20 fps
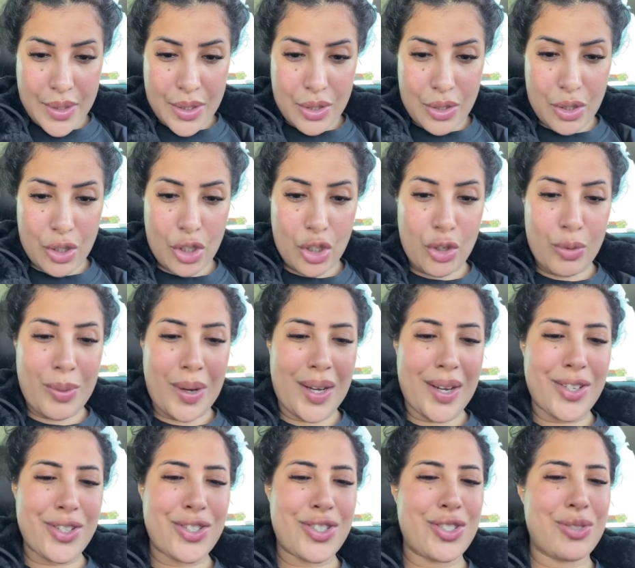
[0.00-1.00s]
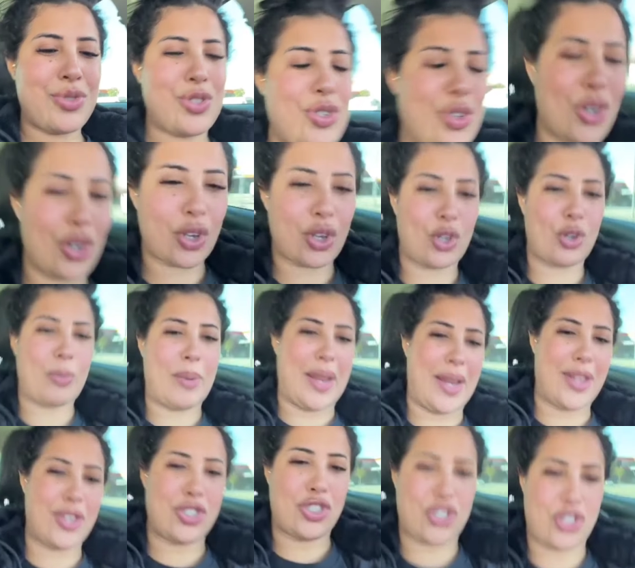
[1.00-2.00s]
وديروا القلوب على الجنب ديروا
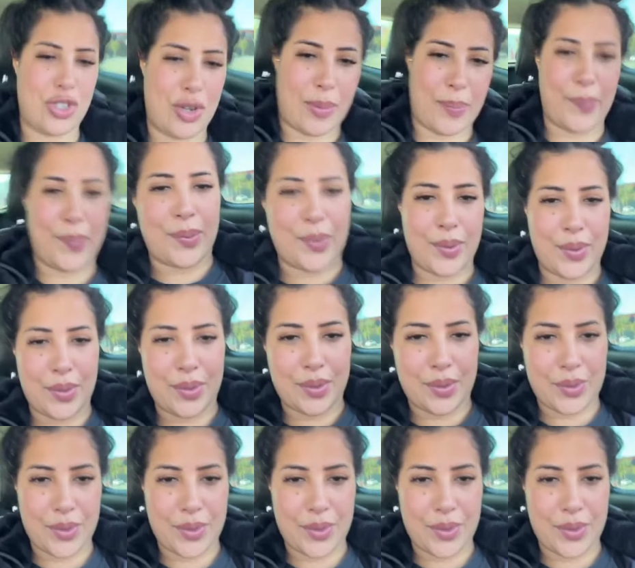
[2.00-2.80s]
القلوب على الجنب